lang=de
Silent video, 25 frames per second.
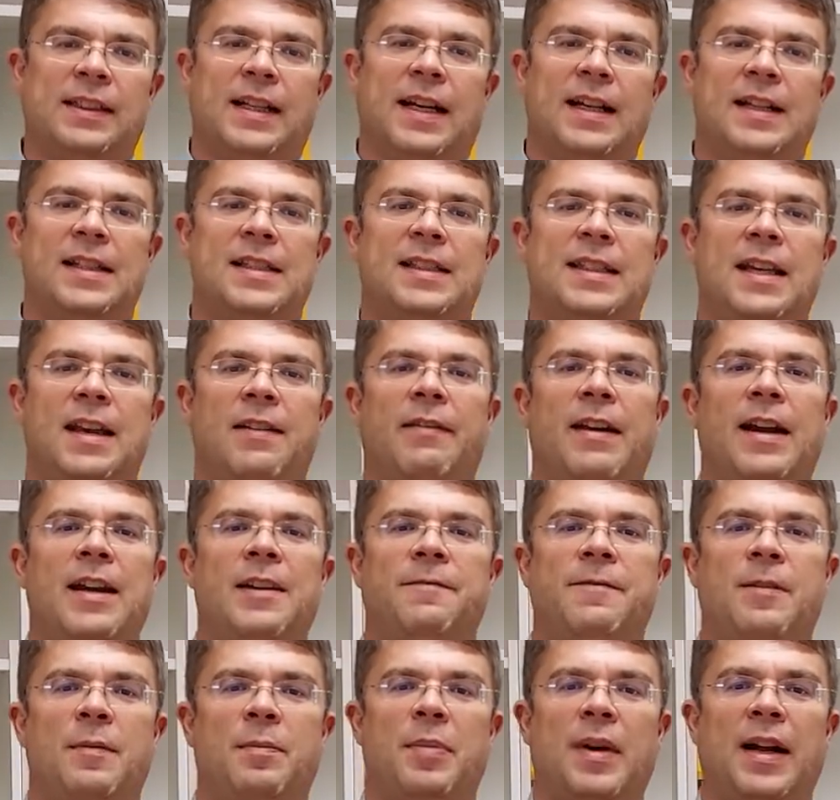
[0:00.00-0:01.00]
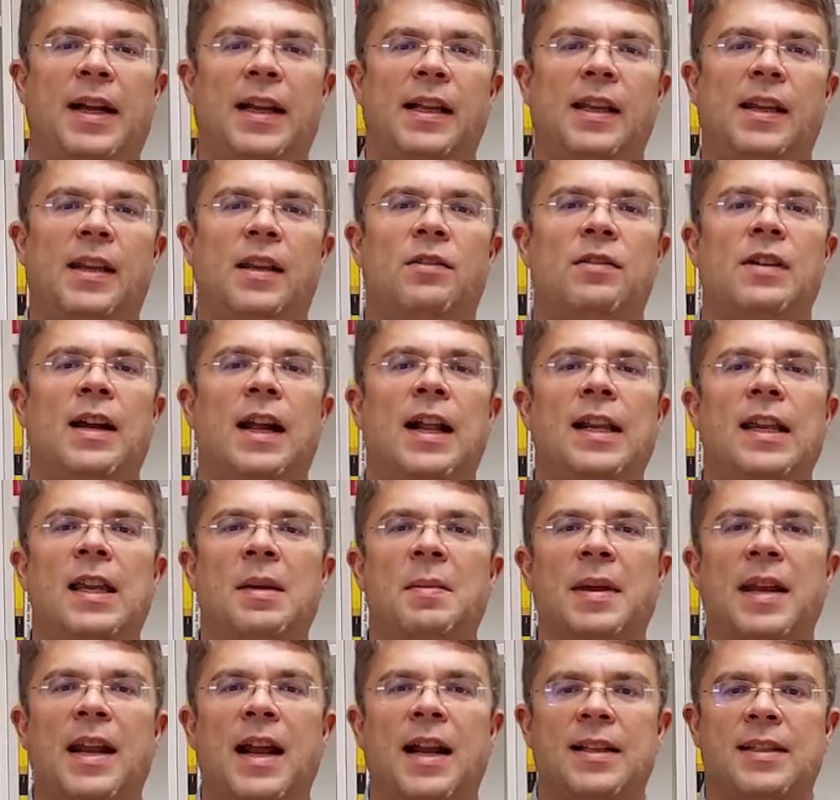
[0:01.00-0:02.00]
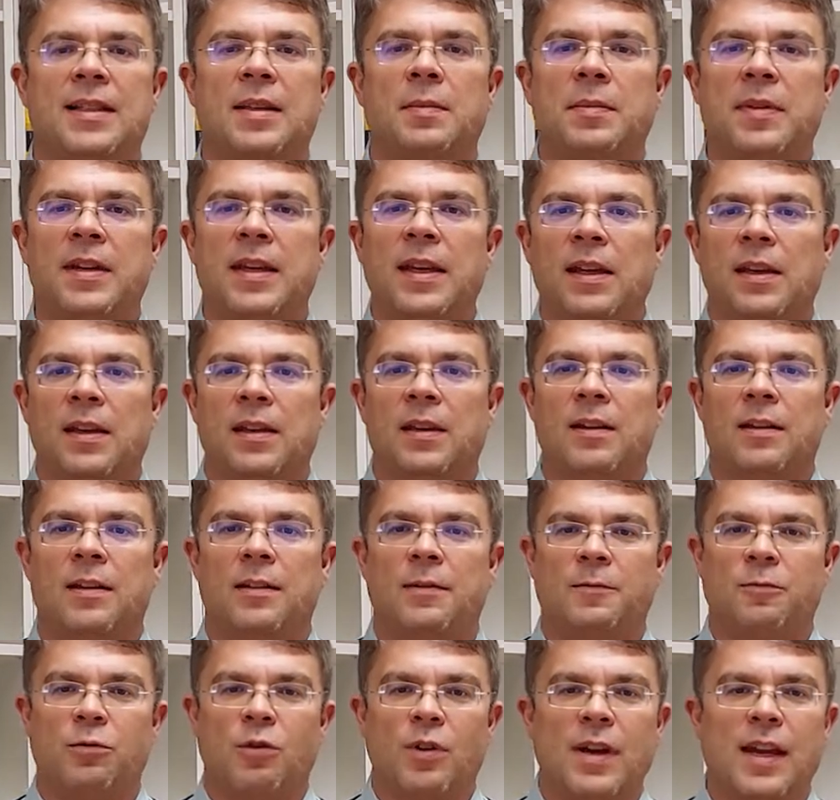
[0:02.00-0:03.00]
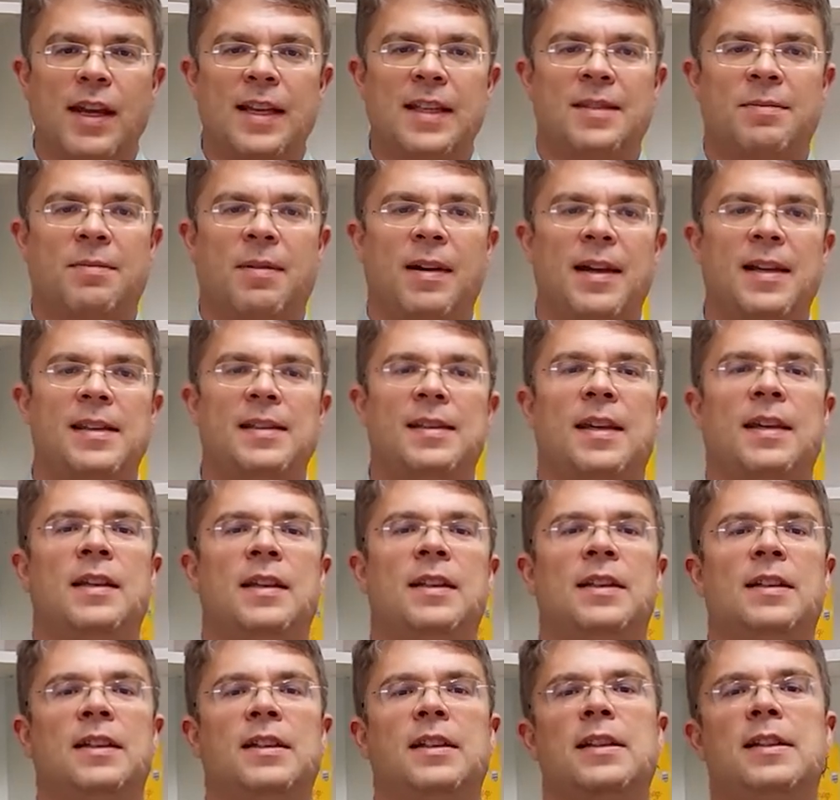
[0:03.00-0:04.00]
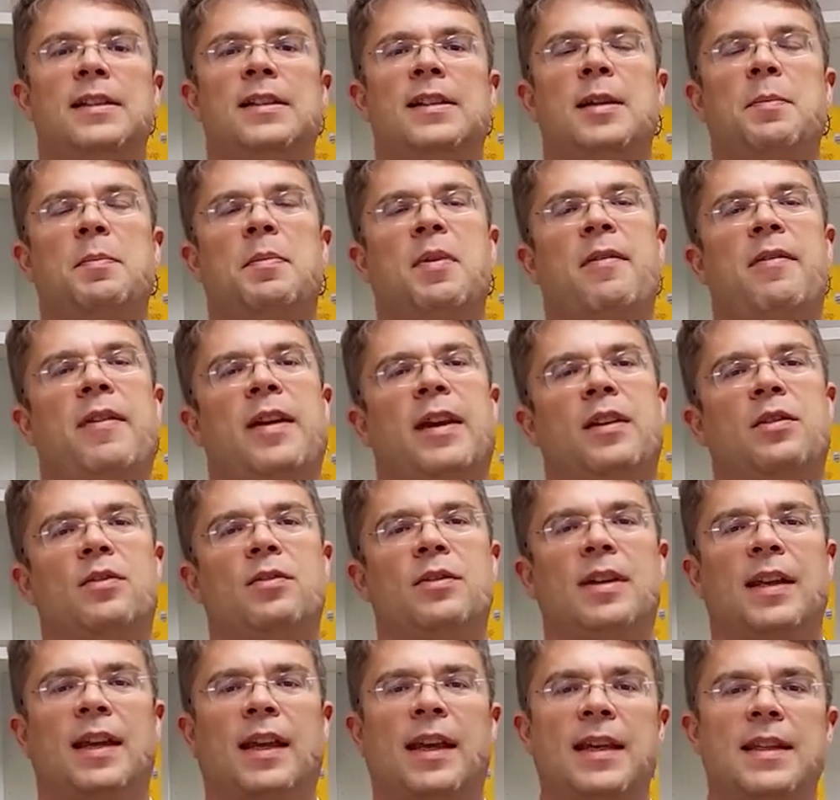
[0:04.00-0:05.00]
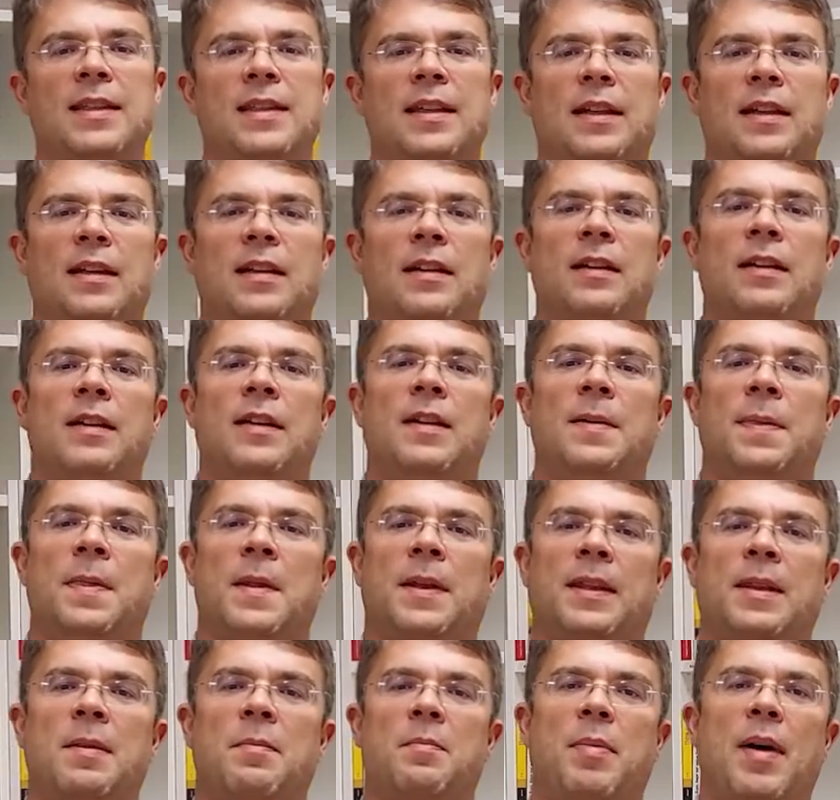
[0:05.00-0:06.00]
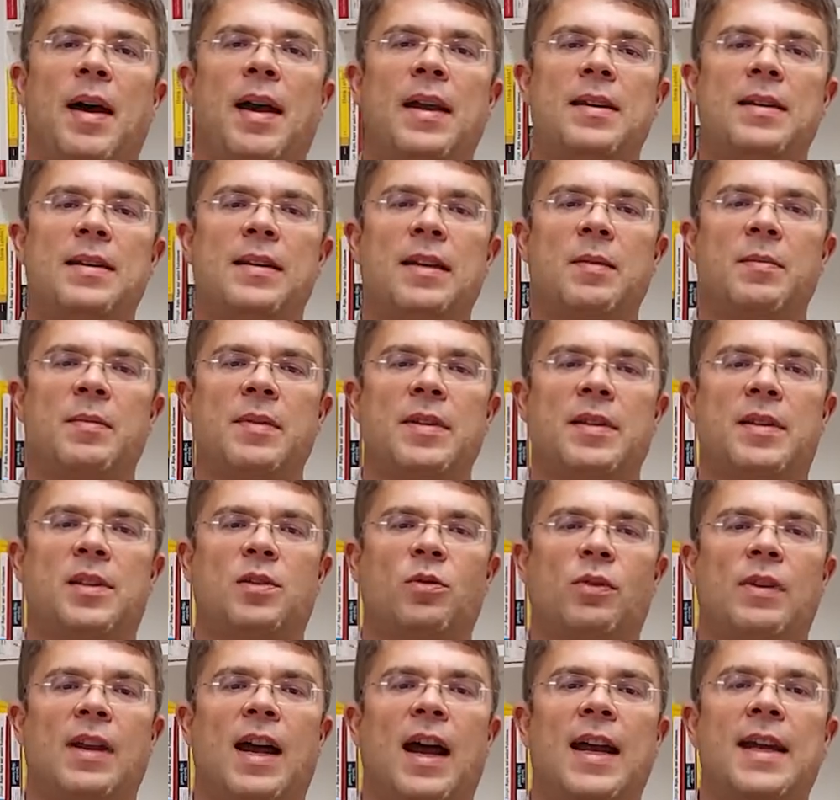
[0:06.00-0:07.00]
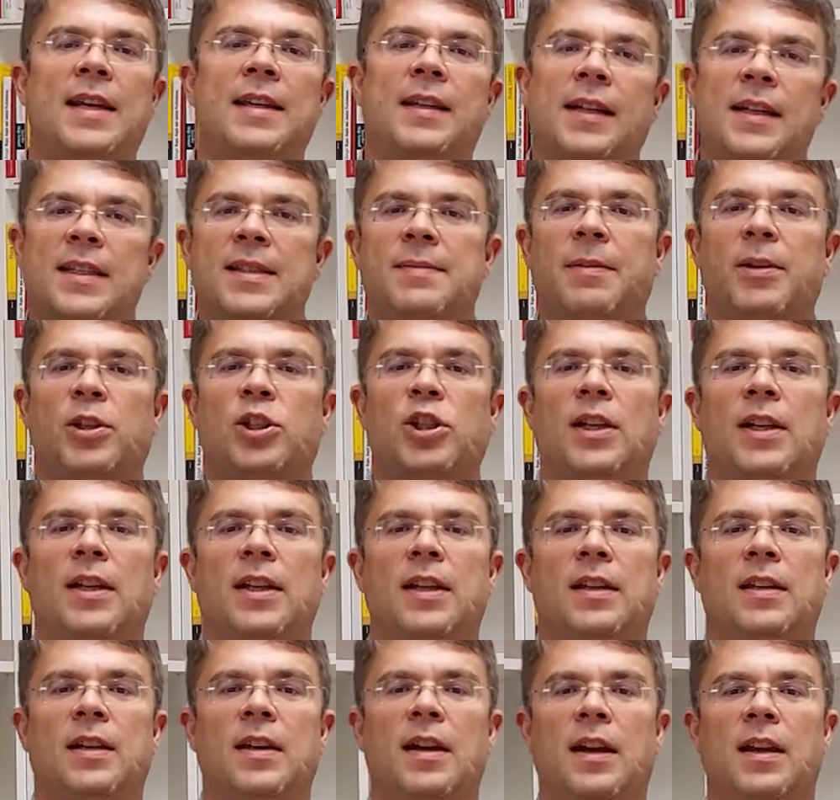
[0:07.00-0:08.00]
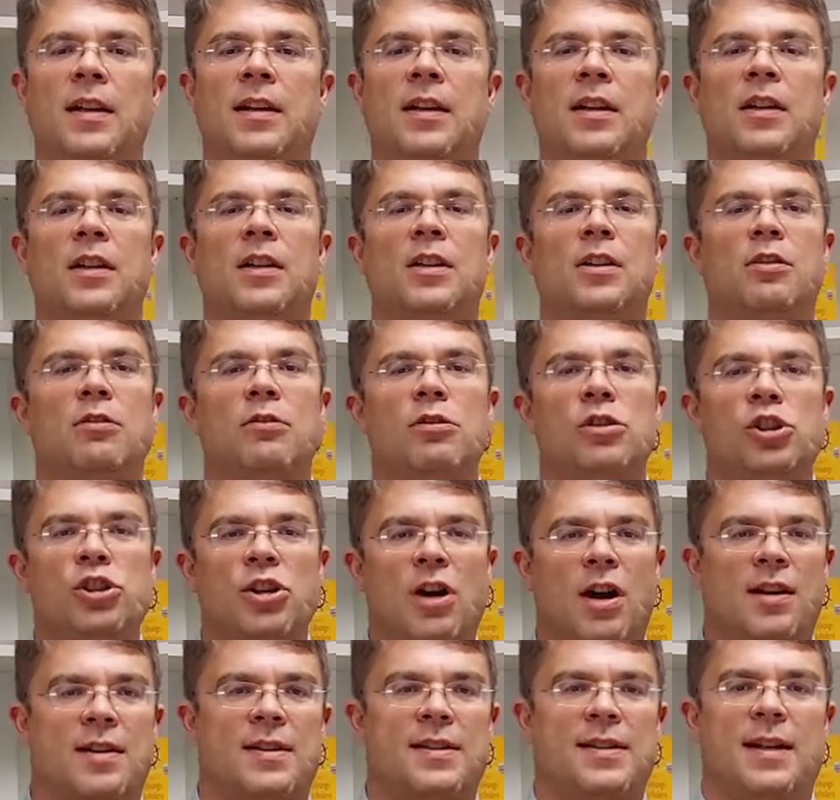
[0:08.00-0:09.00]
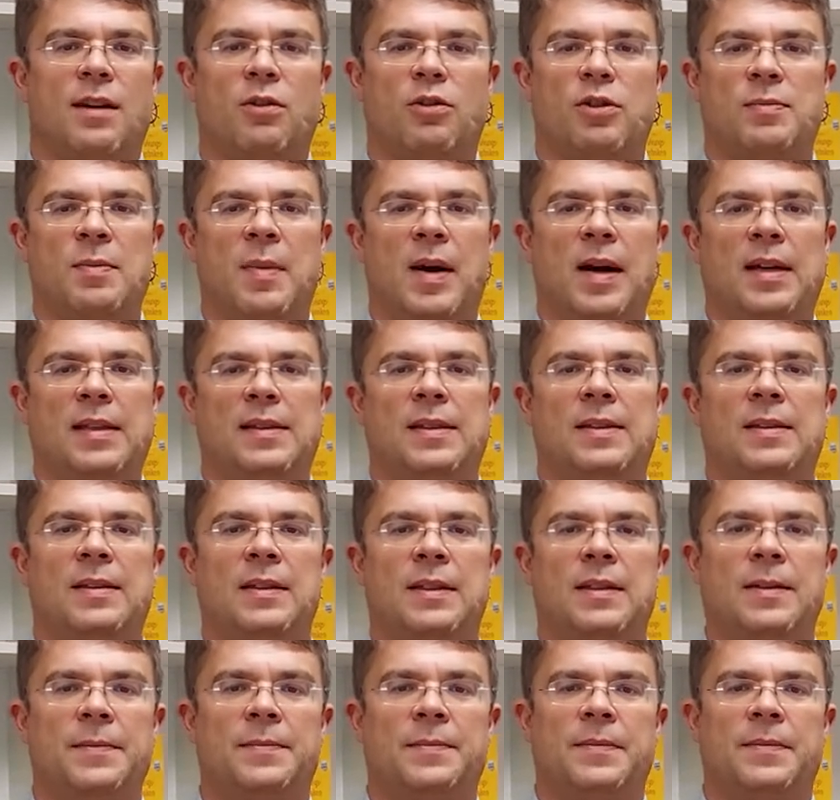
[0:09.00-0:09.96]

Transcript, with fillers: Ein sehr weit verbreiteter und allgemein akzeptierter Vorgehensweise ist die Bewertung der Risiken nach den beiden Dimensionen Eintrittswahrscheinlichkeit und Schadensausmaß.